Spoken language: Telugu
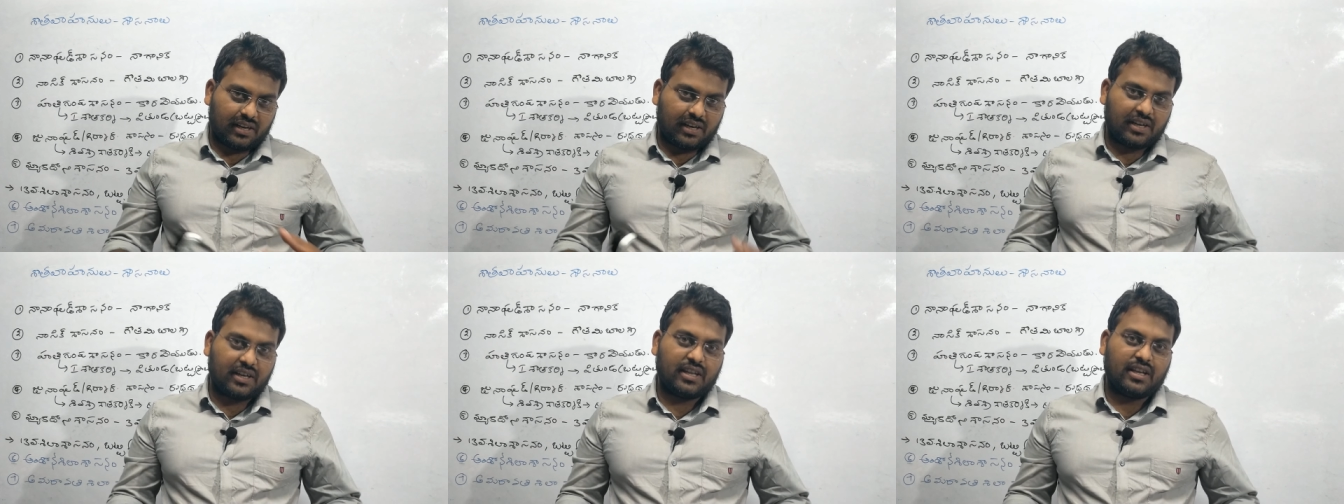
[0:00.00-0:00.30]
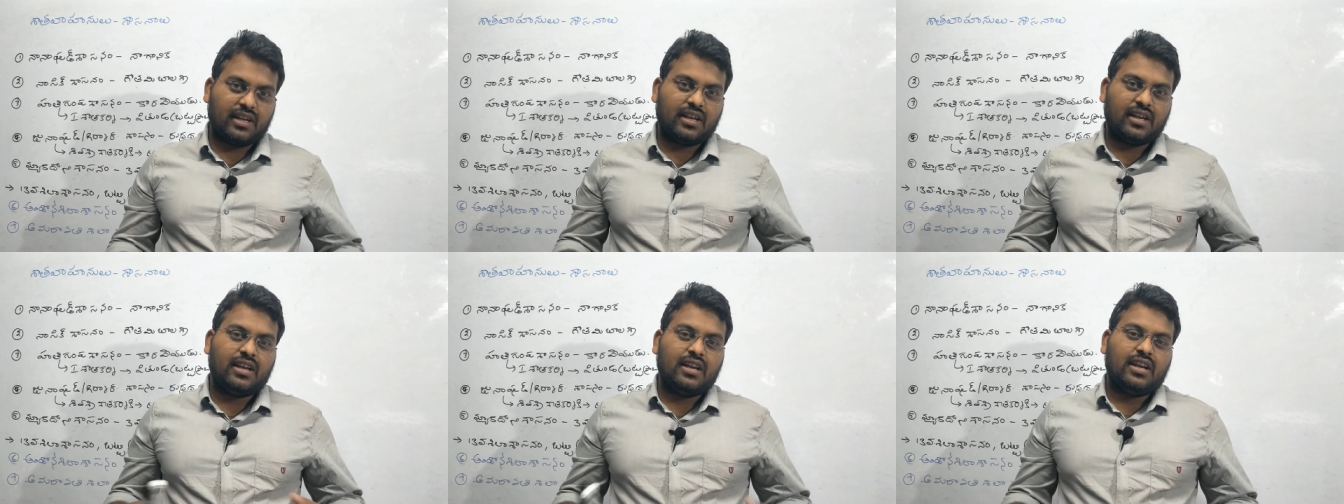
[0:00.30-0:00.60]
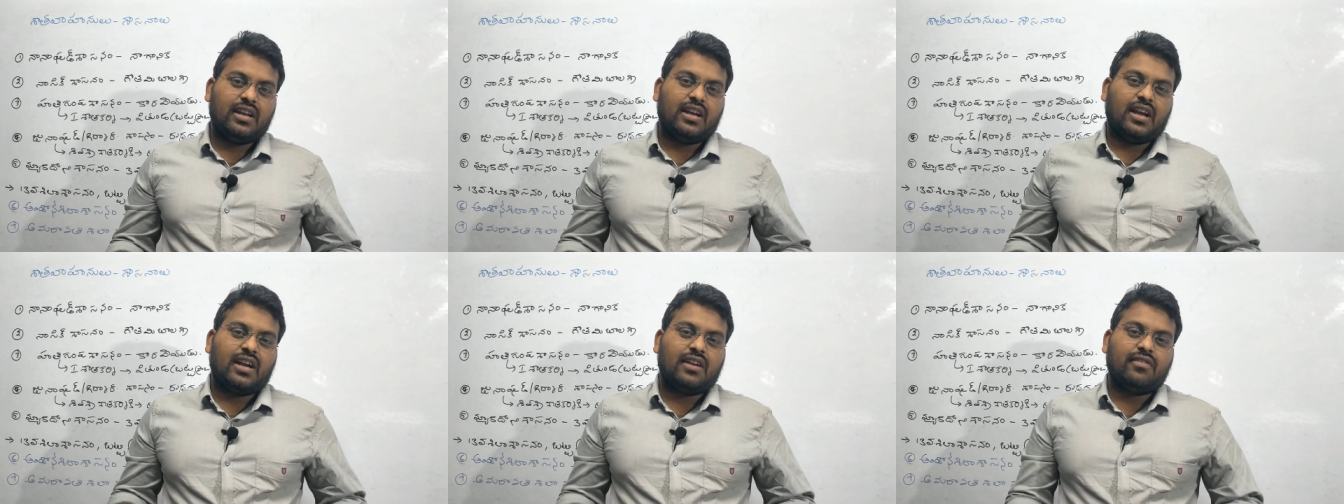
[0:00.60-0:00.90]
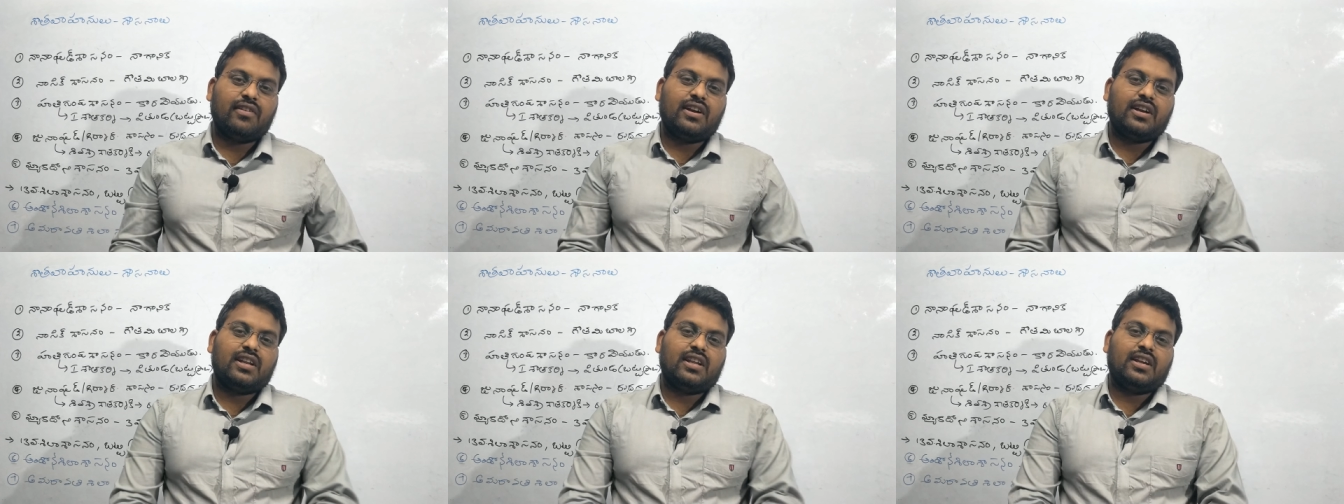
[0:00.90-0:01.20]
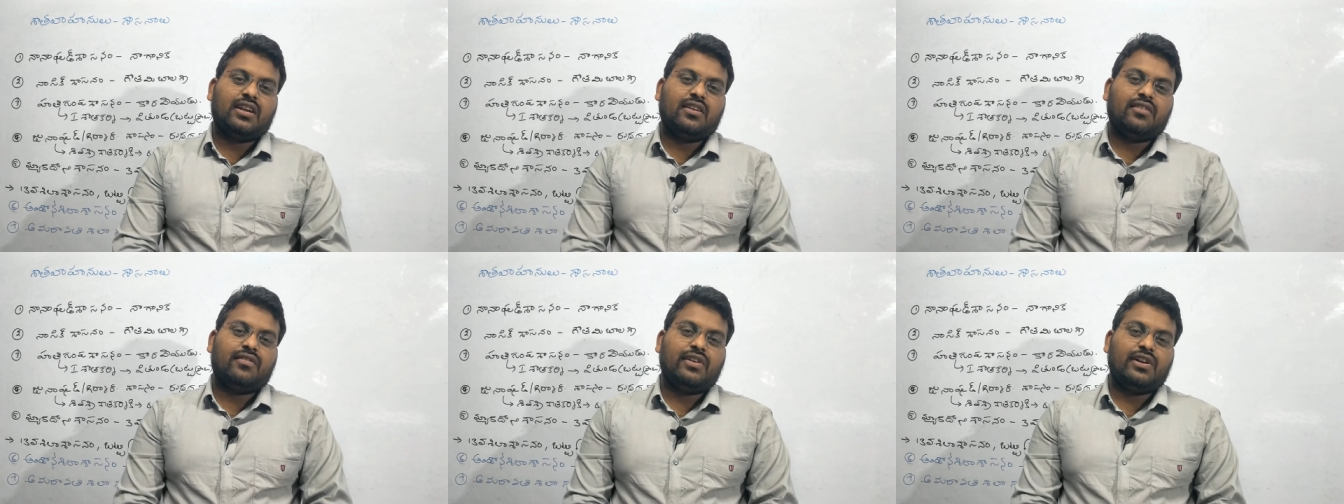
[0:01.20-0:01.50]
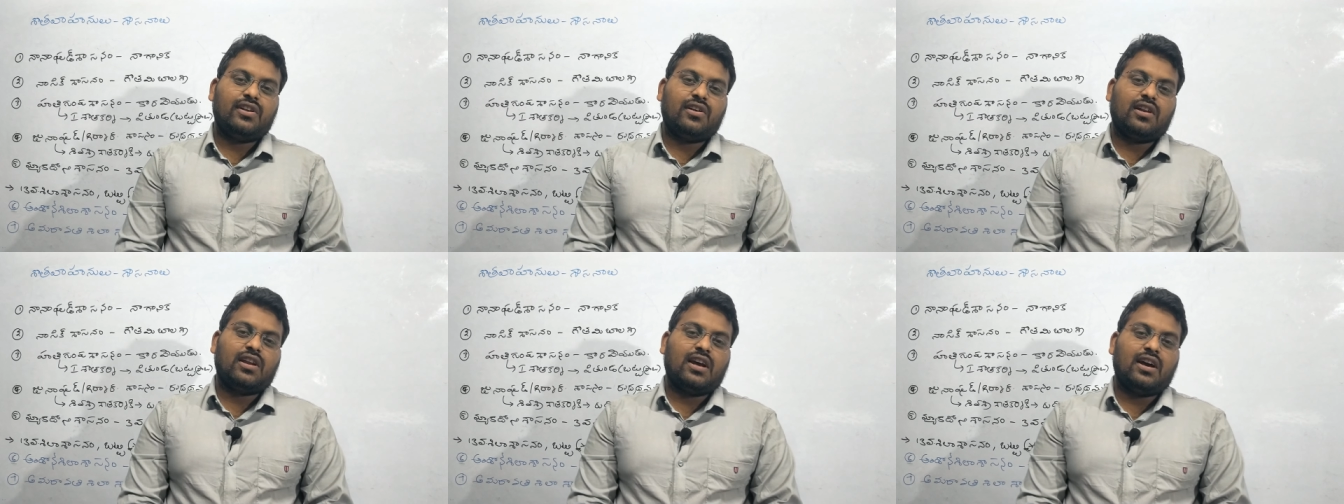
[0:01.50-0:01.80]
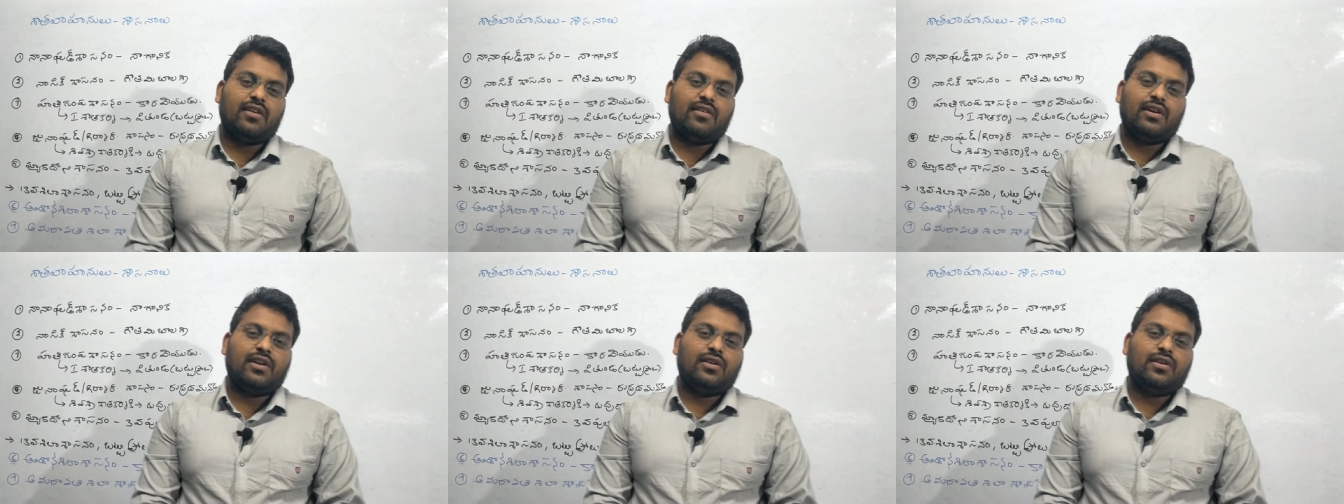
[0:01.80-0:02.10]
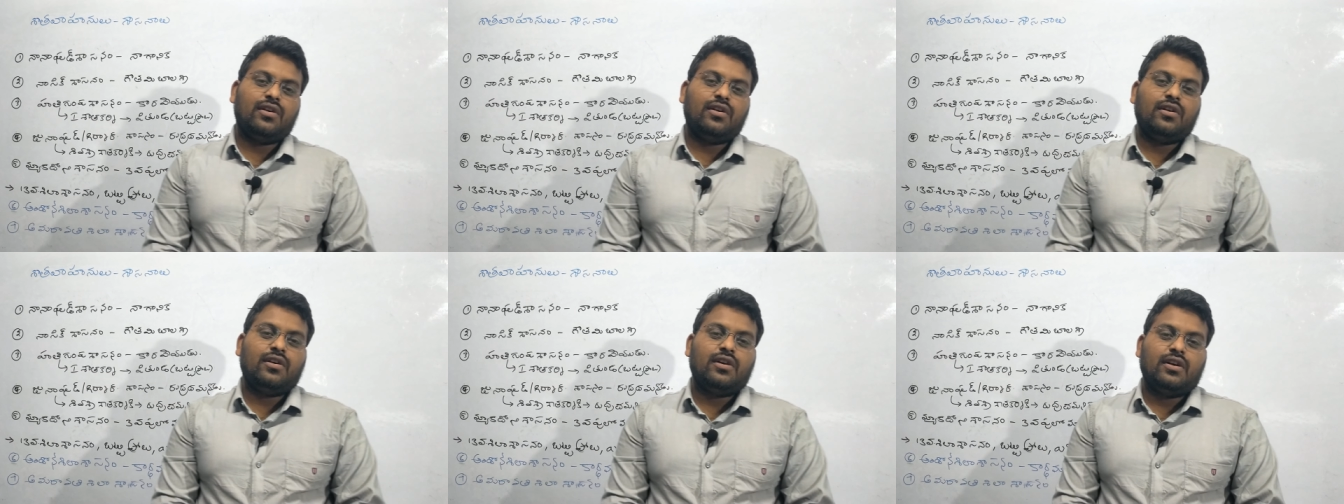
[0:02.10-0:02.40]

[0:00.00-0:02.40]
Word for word: అంటే ఎటువంటి వీడియోలు కావాలనో